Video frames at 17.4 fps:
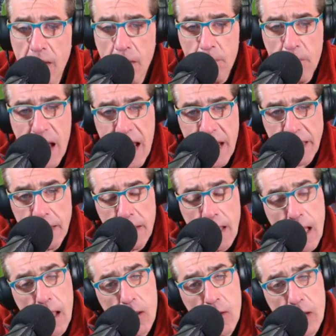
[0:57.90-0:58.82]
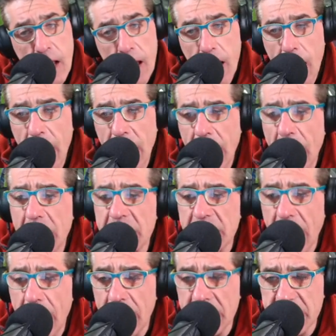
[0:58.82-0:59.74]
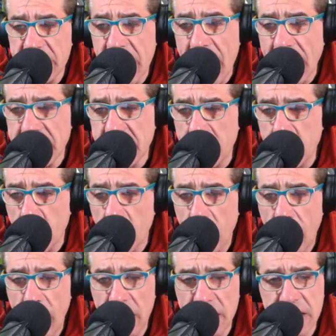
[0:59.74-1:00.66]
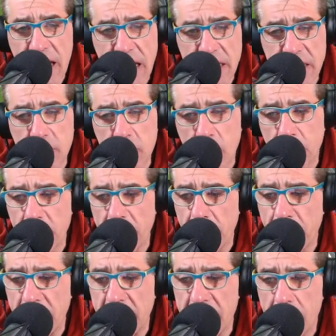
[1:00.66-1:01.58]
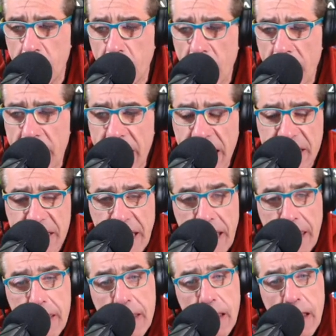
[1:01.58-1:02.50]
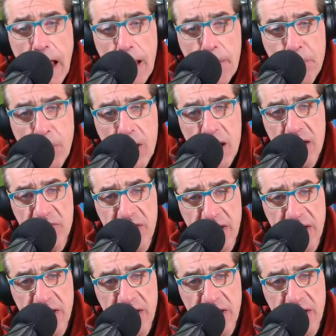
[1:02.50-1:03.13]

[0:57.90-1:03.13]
Beh, allora al, al settimo, al settimo pre- prendiamo la rete e poi al